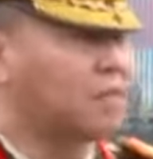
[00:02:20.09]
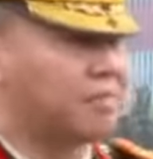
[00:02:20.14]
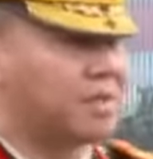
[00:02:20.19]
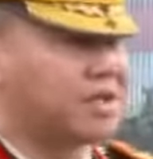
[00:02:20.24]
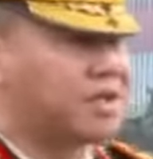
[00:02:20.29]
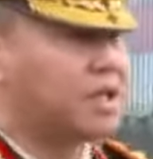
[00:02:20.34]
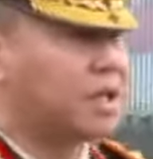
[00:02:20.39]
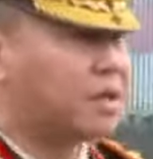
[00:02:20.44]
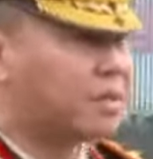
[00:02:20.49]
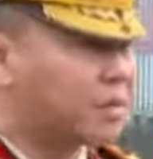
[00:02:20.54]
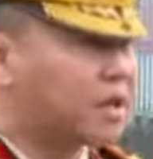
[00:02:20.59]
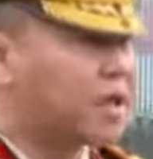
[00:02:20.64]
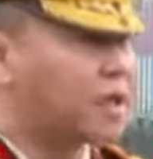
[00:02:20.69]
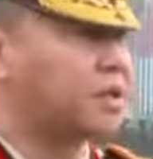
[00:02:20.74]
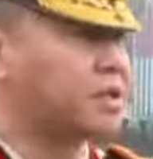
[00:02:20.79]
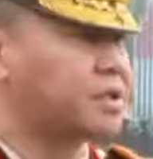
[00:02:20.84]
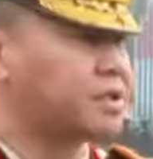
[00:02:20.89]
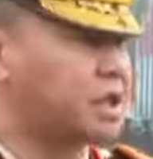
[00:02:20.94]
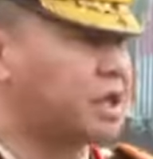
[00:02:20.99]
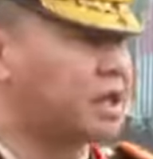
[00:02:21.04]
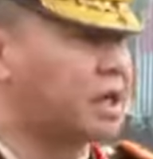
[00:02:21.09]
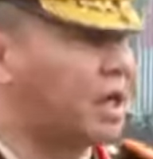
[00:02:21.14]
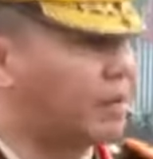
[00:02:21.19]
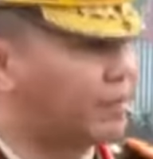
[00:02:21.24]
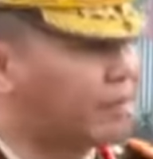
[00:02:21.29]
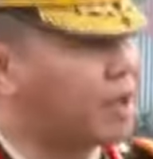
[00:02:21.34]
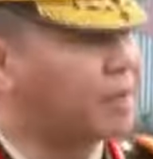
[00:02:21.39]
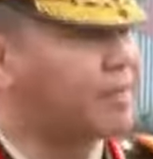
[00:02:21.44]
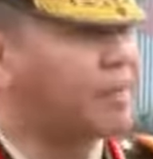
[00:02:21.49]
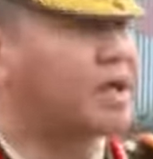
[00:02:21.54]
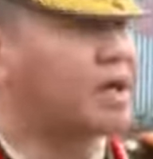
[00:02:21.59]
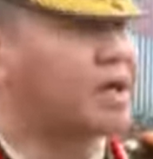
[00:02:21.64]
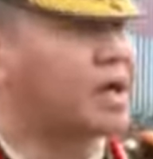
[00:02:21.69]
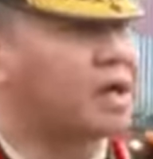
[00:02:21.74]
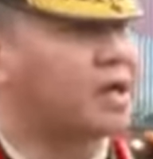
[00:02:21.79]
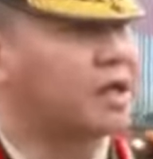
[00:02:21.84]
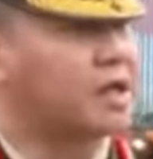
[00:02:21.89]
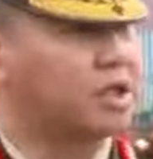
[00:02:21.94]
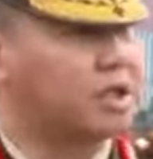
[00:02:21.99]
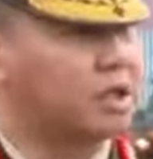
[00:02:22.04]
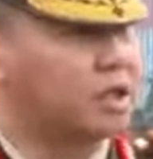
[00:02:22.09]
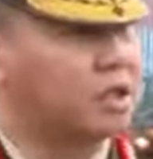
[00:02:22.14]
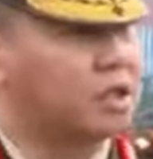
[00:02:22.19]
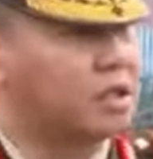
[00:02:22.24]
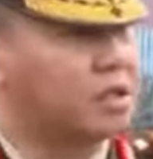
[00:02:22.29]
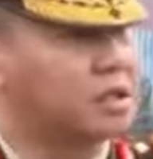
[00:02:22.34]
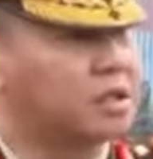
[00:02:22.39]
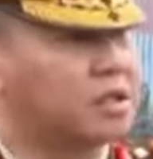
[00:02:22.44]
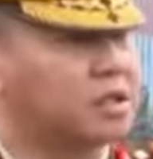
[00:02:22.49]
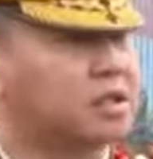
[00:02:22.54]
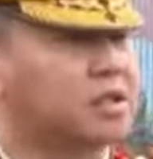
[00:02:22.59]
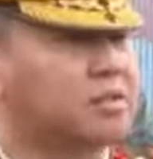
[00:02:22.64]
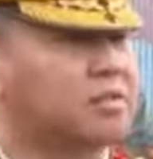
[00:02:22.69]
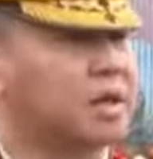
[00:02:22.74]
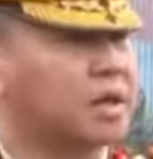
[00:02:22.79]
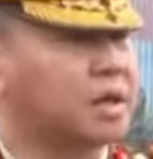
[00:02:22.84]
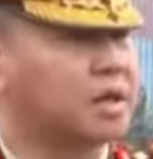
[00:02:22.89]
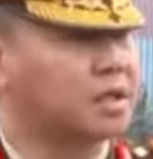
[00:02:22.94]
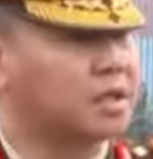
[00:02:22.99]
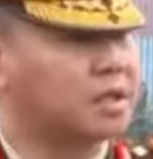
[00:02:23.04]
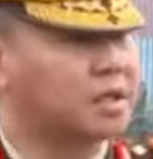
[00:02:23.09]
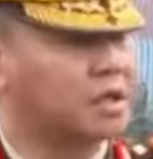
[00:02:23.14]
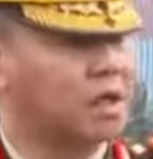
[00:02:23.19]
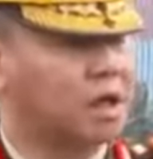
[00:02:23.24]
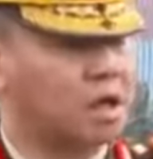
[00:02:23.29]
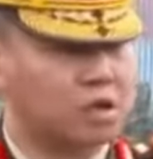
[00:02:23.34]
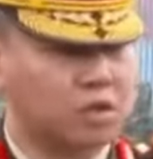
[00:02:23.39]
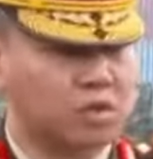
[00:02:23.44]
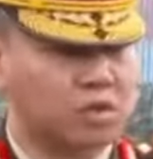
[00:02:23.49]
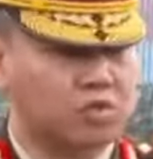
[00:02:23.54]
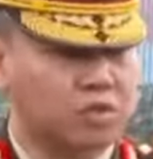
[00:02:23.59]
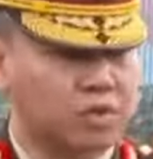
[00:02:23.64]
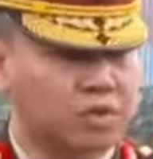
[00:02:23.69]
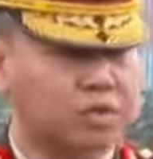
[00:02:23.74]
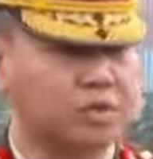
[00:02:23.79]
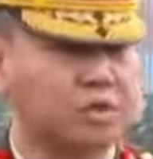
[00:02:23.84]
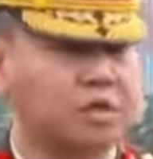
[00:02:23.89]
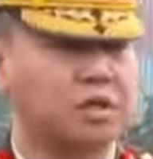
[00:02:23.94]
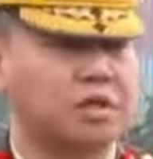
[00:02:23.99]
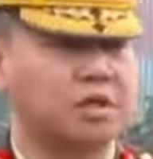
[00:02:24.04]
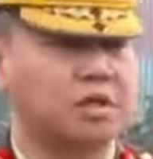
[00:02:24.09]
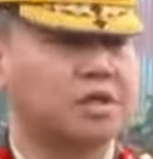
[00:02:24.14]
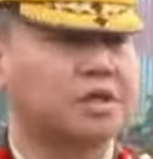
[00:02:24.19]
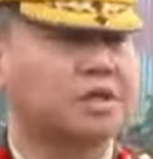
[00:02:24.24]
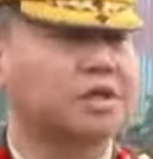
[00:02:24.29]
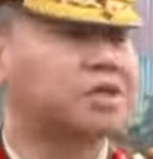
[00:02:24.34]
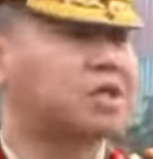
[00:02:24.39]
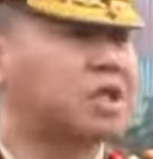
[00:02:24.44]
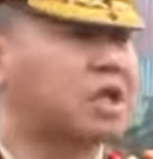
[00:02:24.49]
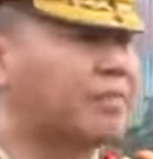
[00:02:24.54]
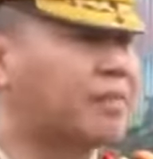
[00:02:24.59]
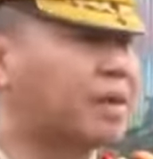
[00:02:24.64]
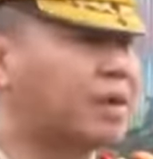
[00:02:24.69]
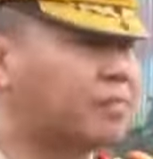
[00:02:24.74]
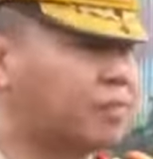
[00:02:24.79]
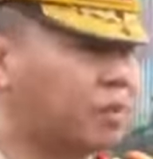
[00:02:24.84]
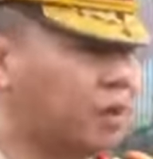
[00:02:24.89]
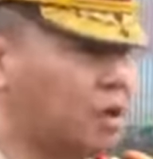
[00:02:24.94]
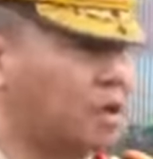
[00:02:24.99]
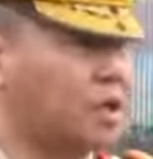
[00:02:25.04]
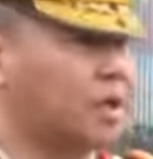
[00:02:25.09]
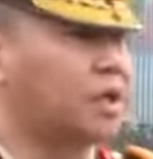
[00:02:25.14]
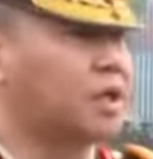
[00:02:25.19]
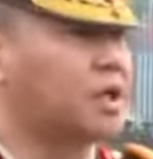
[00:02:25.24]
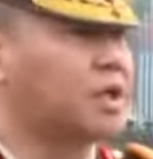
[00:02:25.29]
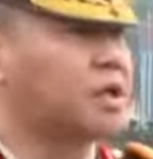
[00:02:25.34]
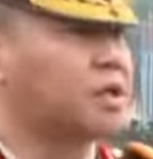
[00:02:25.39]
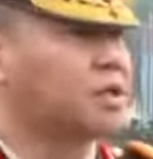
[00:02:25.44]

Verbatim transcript: menyiapkan rencana apel pada hari ini sebagai tanda atau wujud kesiapan Polri.